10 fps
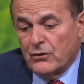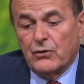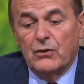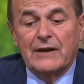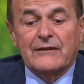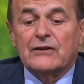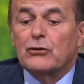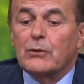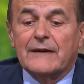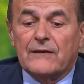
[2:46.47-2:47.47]
con la
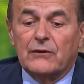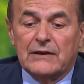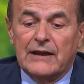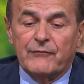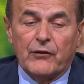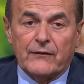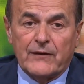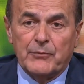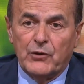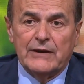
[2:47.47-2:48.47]
situazione delle forze
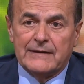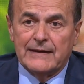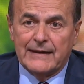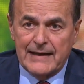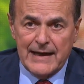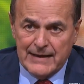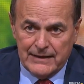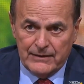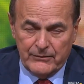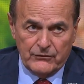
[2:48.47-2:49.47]
politiche reali
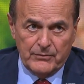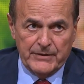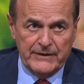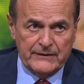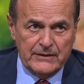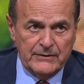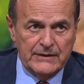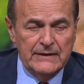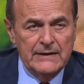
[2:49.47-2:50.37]
di questo Paese qui,